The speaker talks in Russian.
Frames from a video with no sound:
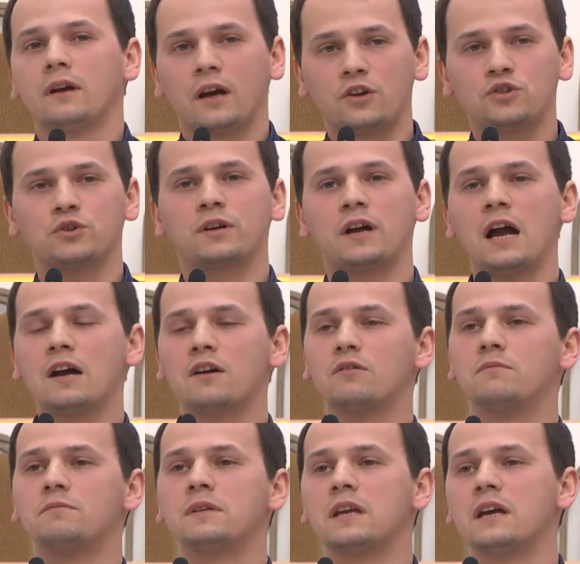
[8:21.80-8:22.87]
хорошо,
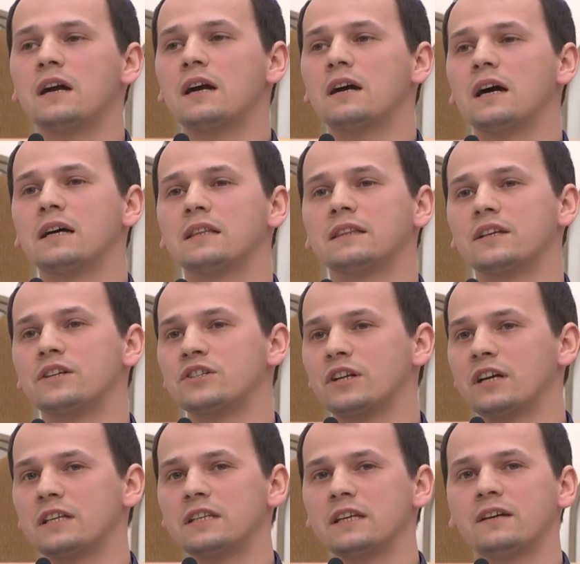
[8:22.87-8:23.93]
как у меня
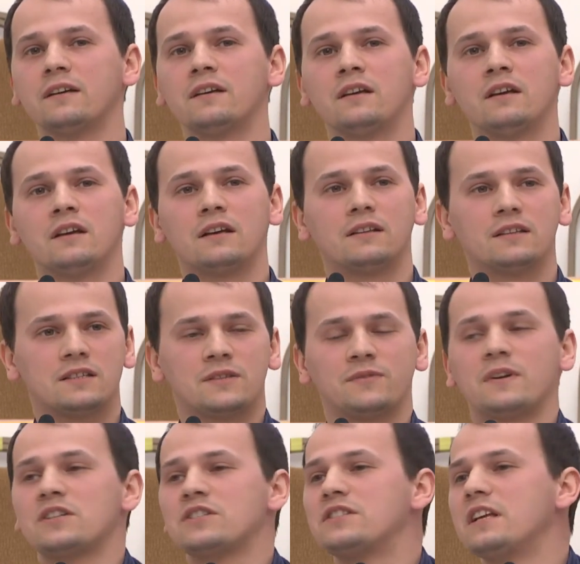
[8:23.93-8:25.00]
отношения с
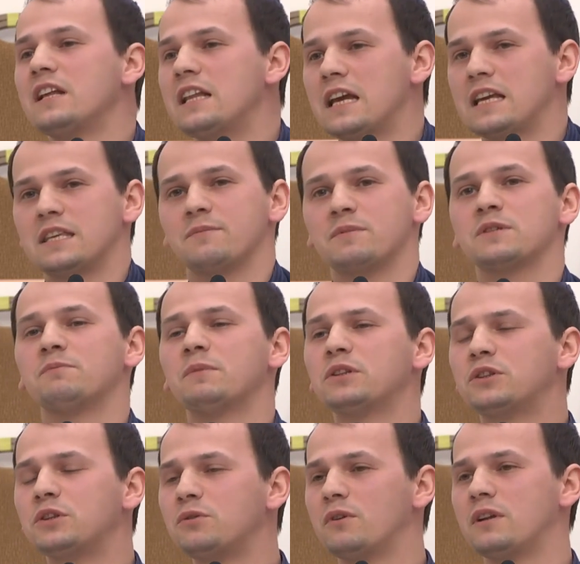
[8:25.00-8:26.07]
вожделением,
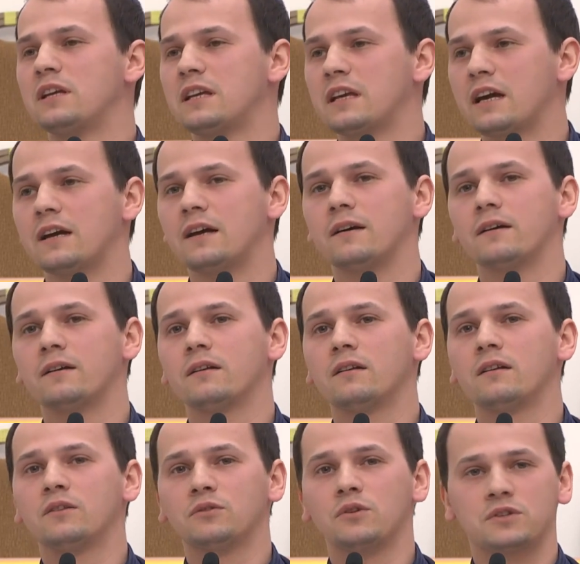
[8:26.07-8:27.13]
смотрю ли я
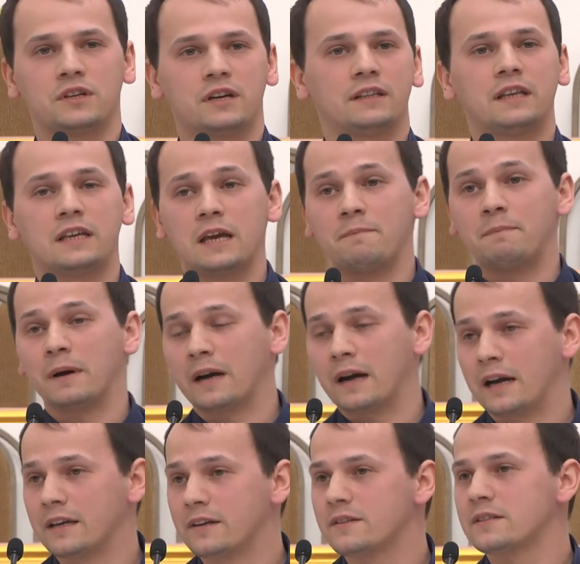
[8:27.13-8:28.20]
то есть когда я
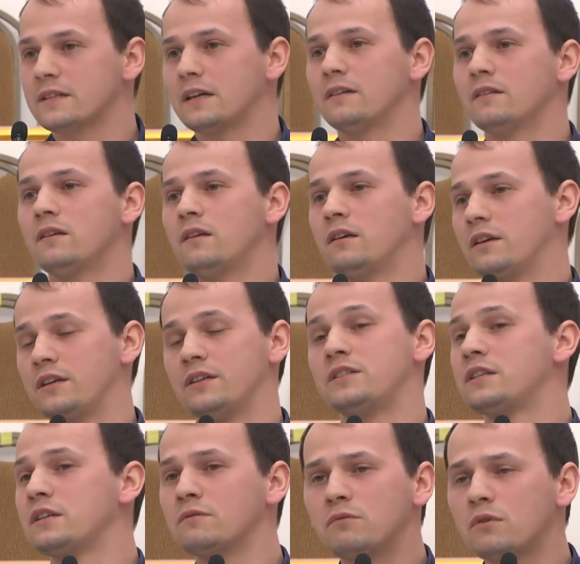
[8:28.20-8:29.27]
покаялся, и
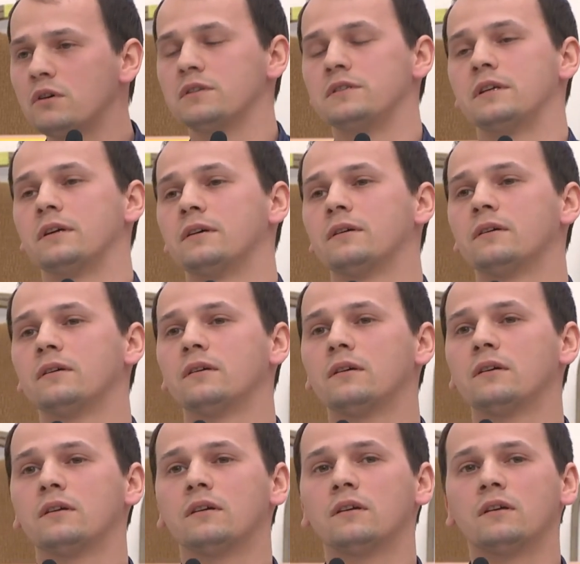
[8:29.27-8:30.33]
сегодня.
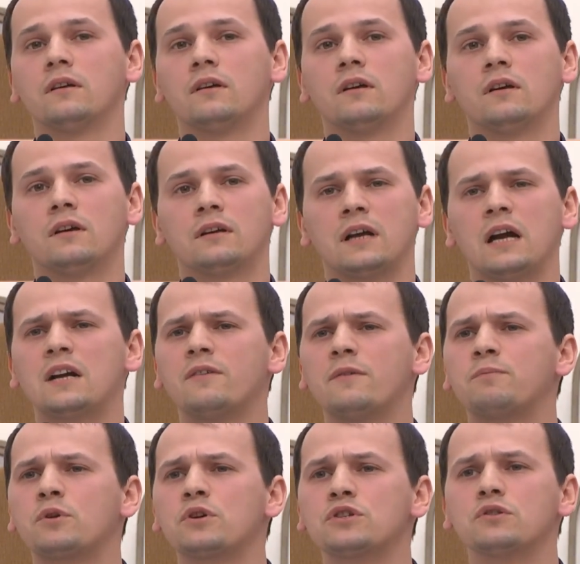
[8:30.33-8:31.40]
Как
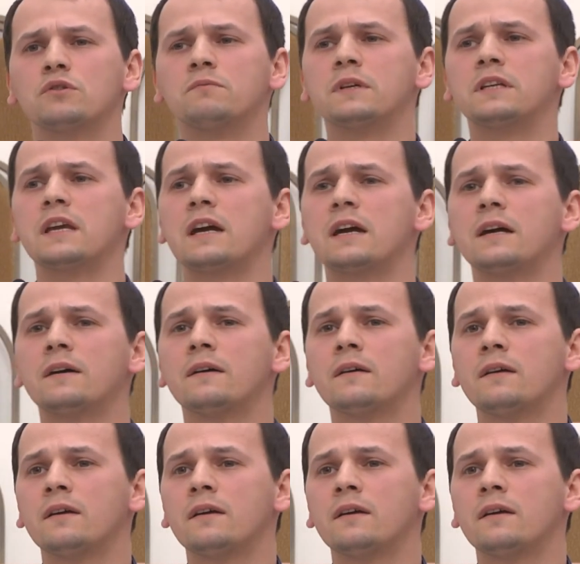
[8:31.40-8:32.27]
вопрос у меня